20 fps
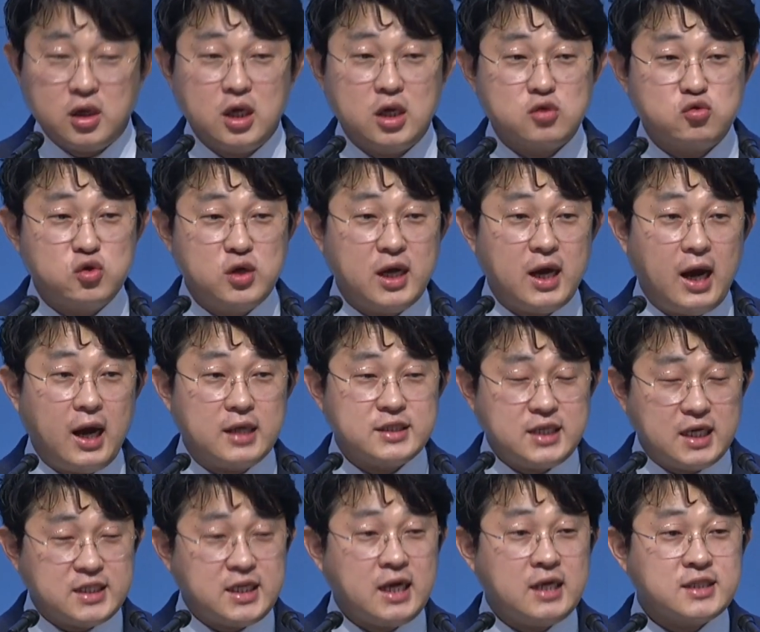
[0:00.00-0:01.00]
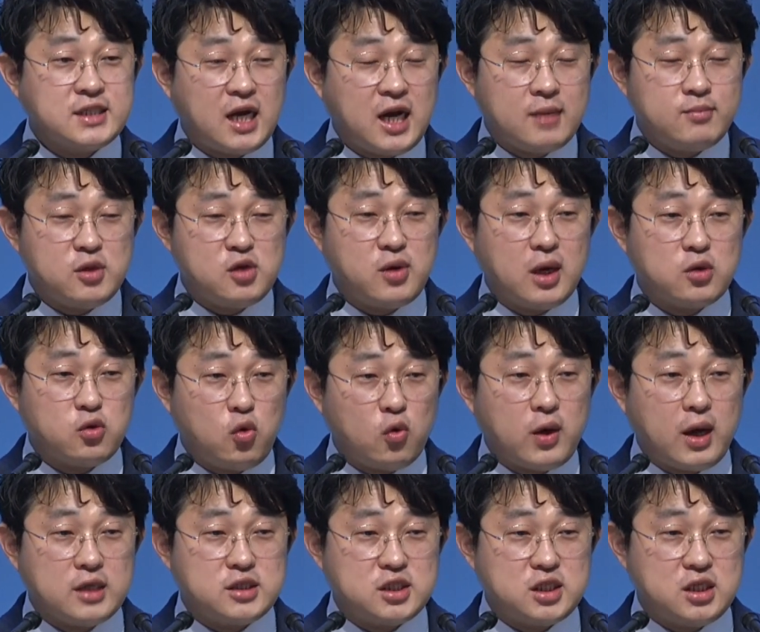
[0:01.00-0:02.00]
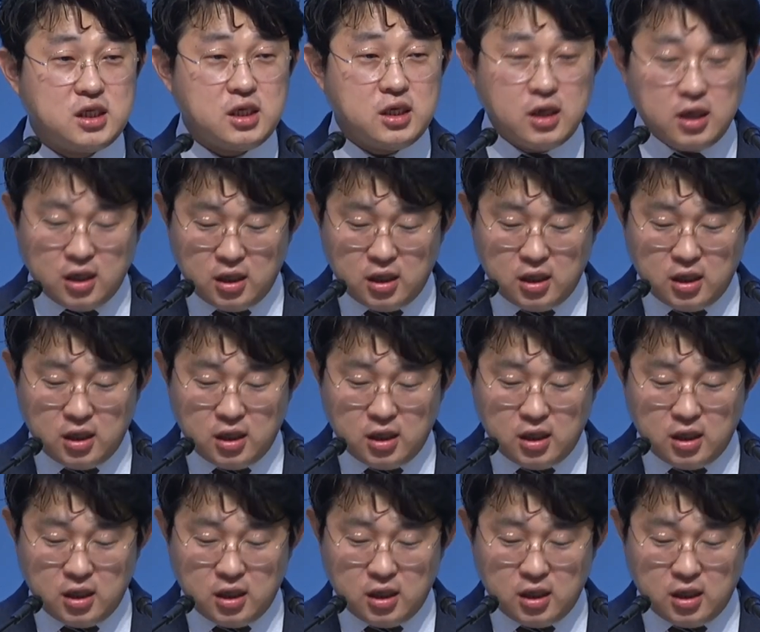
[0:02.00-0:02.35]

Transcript: 우리가 세상 사람들과 똑같이